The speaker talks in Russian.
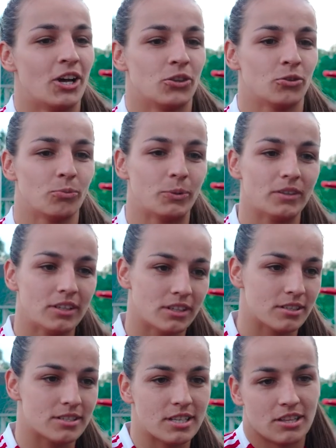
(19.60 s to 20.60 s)
Ну, было
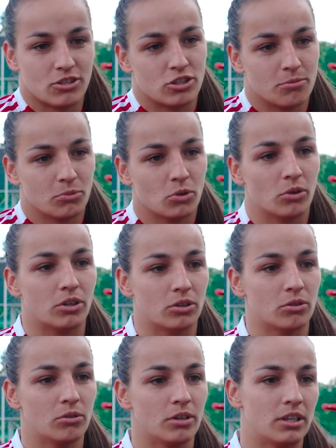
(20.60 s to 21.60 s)
недостаточно много,
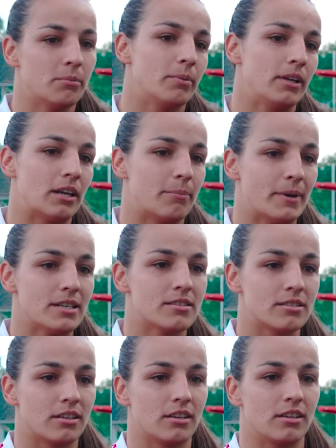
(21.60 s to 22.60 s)
но они были
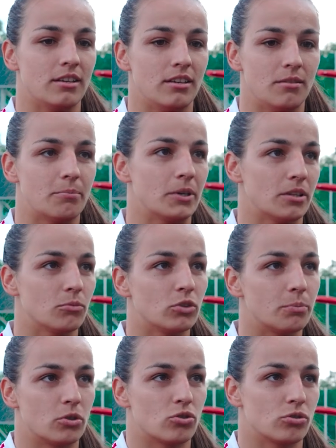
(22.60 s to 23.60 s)
опасны, и поэтому
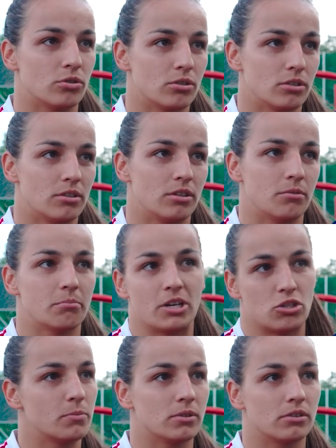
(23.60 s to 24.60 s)
напряженный
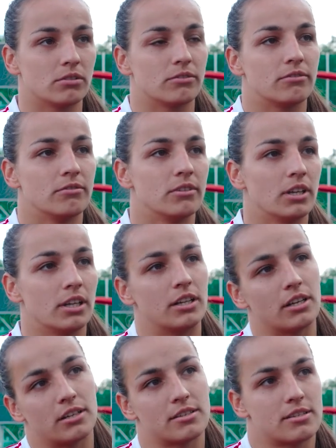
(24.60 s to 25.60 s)
матч был и
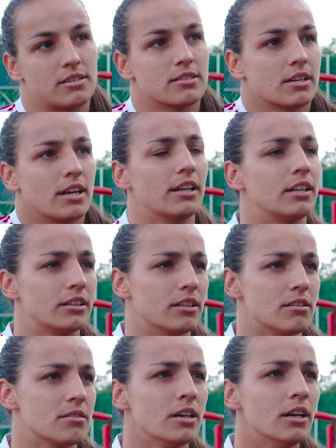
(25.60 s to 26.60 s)
для ЦСКА, и для
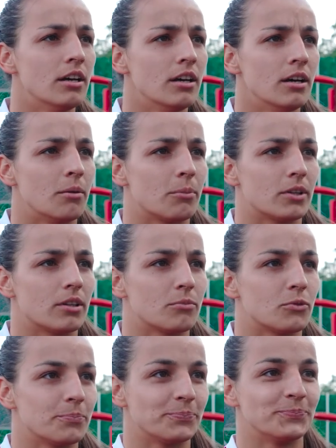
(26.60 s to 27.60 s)
нас.
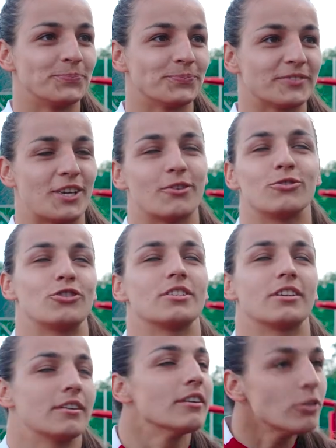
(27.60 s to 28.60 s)
Поэтому я
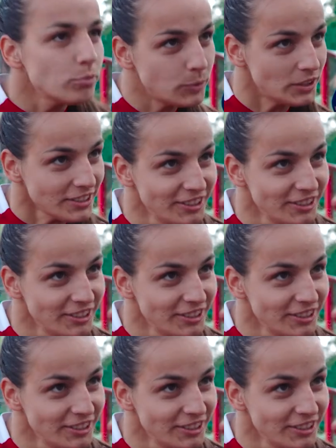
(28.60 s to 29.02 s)
очень рада. Кубок